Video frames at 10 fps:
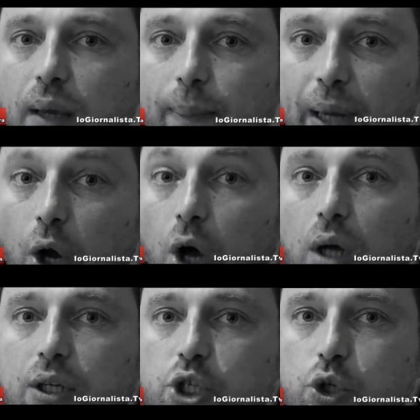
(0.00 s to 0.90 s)
però
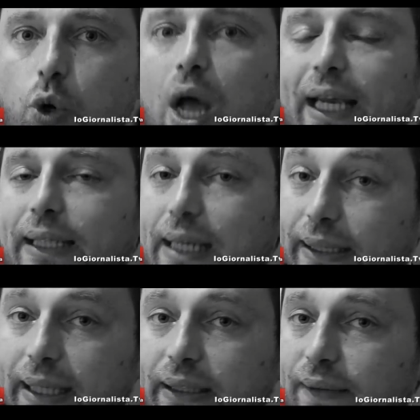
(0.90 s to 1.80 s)
ci sono anche delle
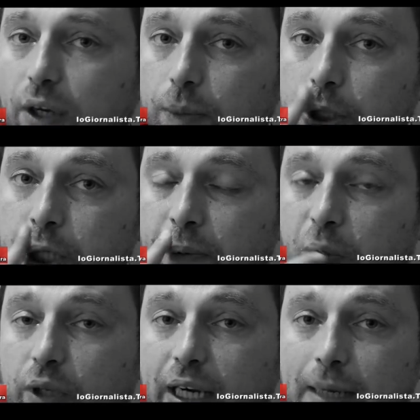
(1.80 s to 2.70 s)
direttive, come
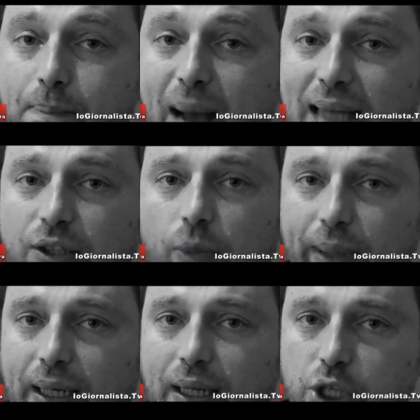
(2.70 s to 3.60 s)
dicevo, il rimpatrio
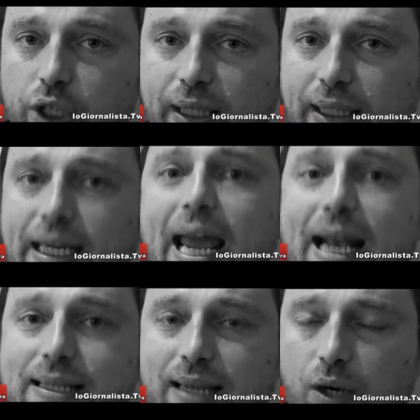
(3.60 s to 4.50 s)
per i cittadini
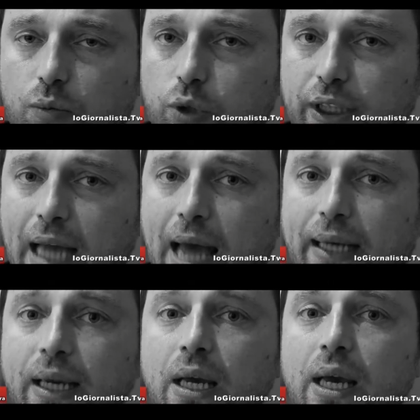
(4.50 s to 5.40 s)
extracomunitari
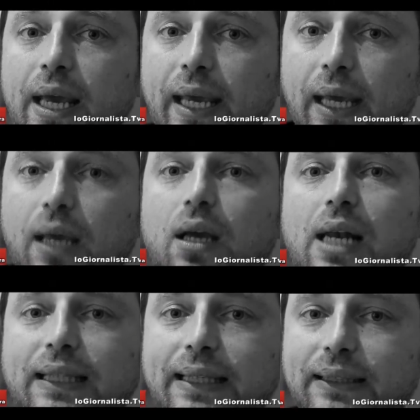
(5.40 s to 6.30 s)
e
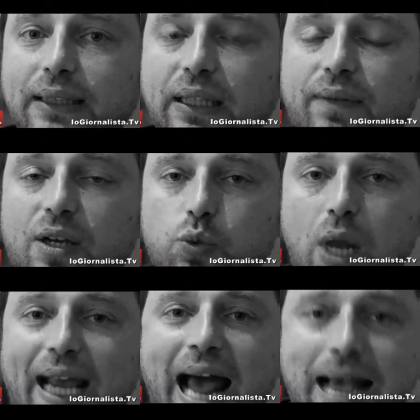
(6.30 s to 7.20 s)
la direttiva
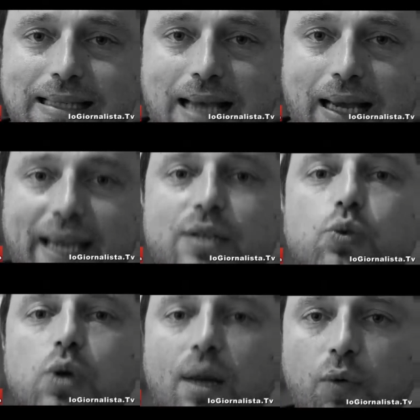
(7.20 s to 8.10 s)
sulla casa e
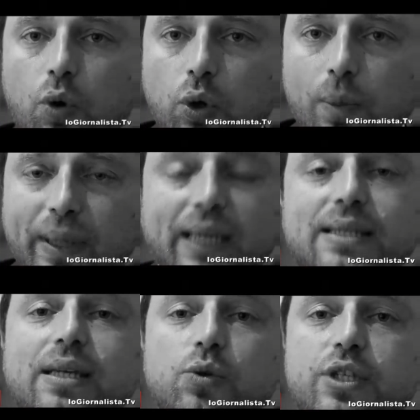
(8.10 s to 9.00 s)
sul lavoro, perché
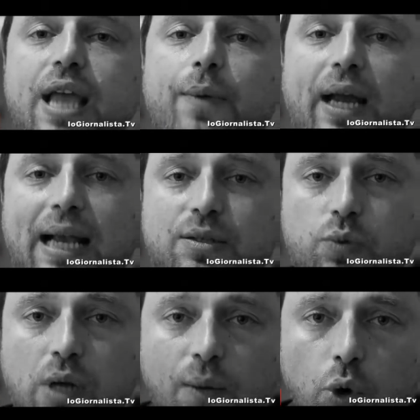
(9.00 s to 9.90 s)
se non si ha una casa o
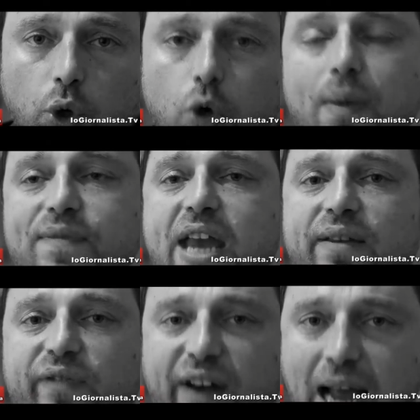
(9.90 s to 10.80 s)
un lavoro, come avviene
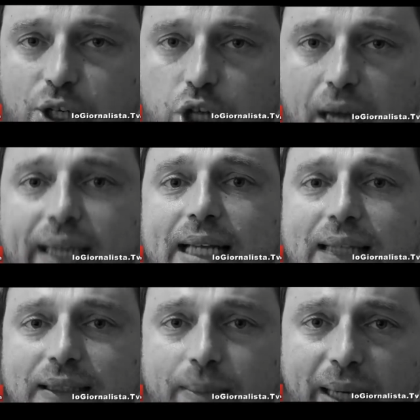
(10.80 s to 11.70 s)
in Francia e in
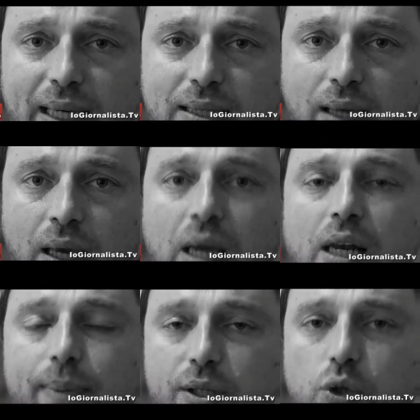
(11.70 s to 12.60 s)
altri paesi,
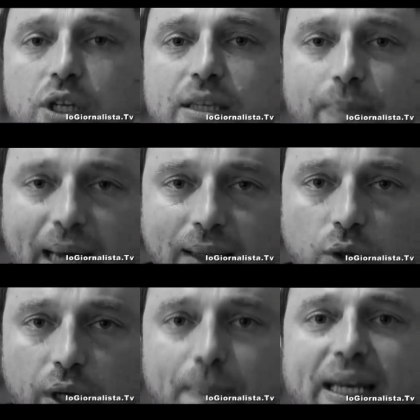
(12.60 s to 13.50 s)
le persone si
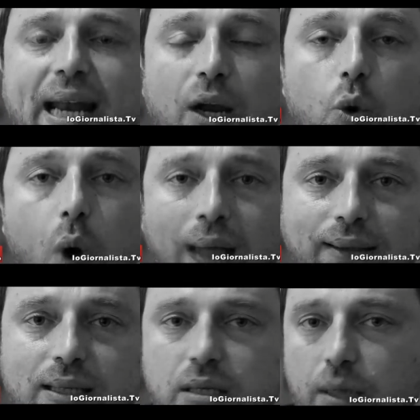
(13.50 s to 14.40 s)
prendono e in maniera
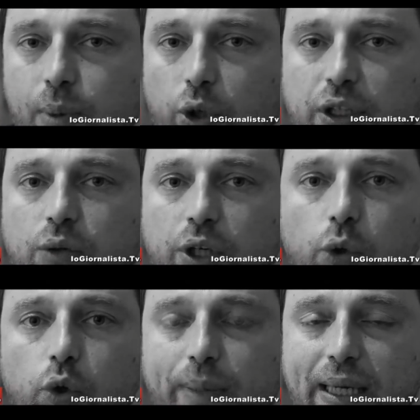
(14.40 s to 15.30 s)
coatta si riportano nei
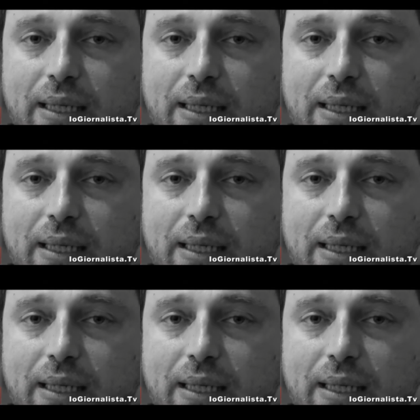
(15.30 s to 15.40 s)
loro paesi. Abbiamo